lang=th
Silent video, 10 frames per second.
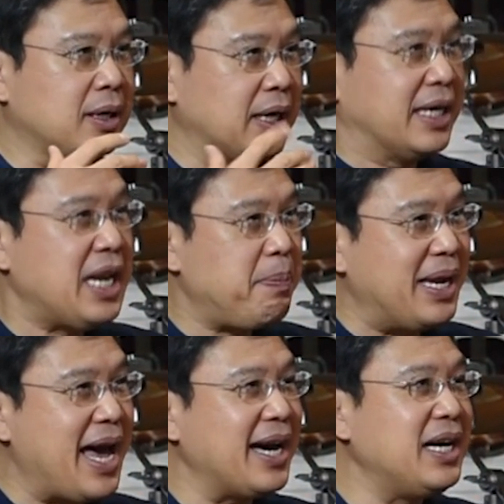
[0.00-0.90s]
เกิดขึ้นใน
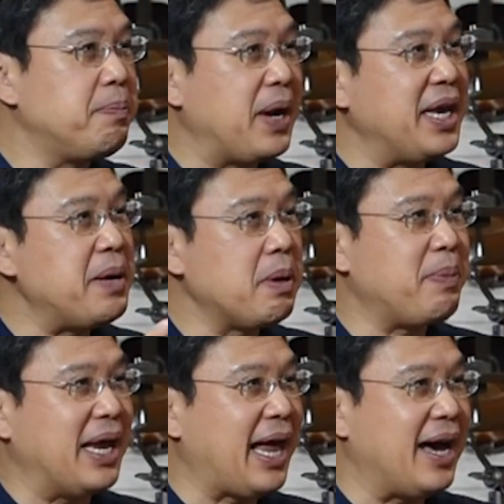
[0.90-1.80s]
ปีหน้าก็คือเพลเยอร์มัน
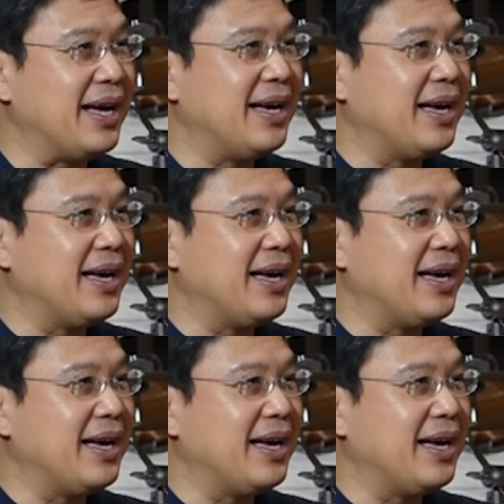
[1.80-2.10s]
เปลี่ยนละ